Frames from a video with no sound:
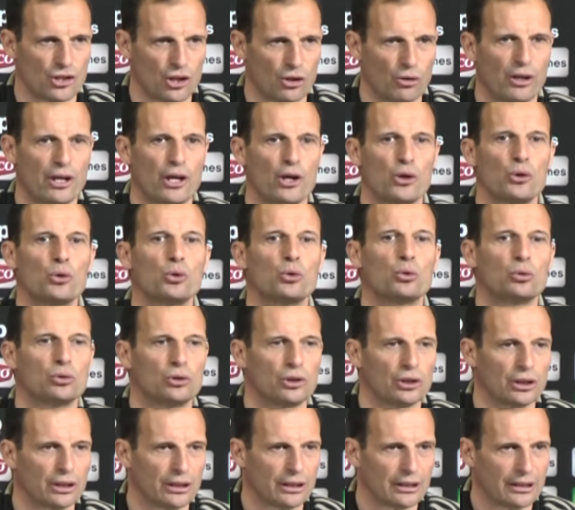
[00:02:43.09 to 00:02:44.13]
lo
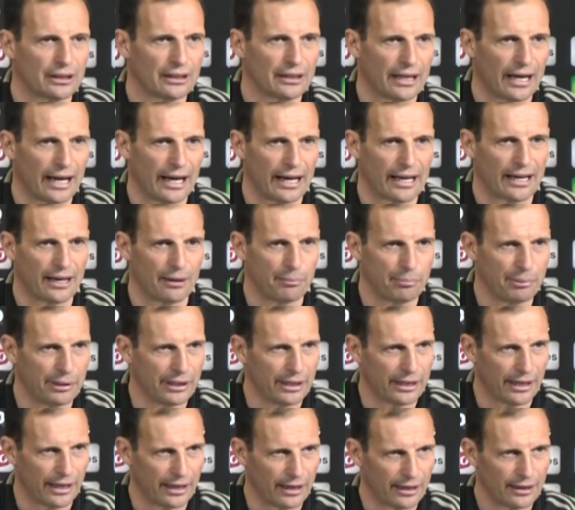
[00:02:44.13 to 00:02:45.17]
aiuti a
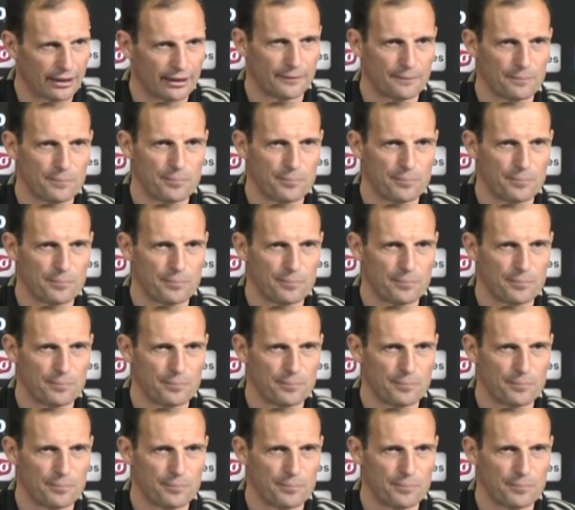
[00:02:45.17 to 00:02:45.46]
capire,